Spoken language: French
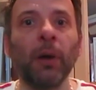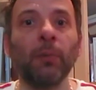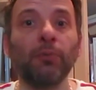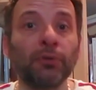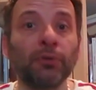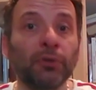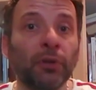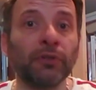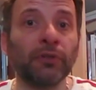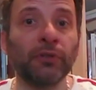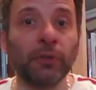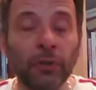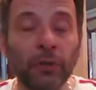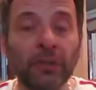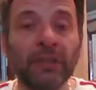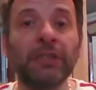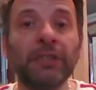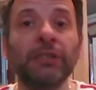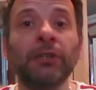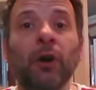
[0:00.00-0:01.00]
pourtant
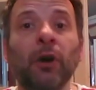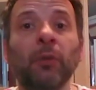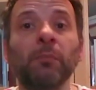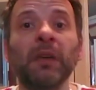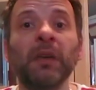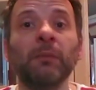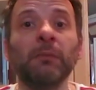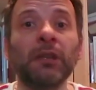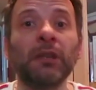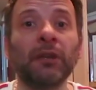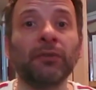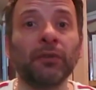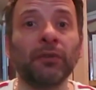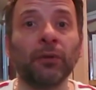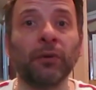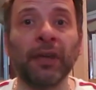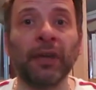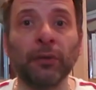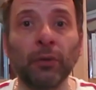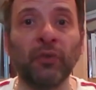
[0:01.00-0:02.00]
sorti en mai
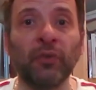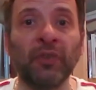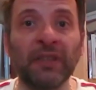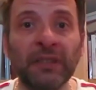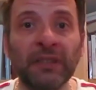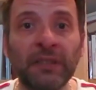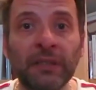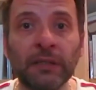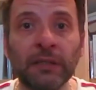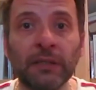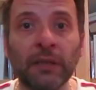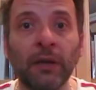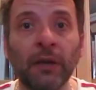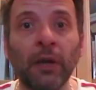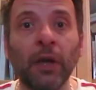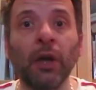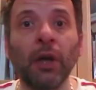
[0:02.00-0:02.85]
1990,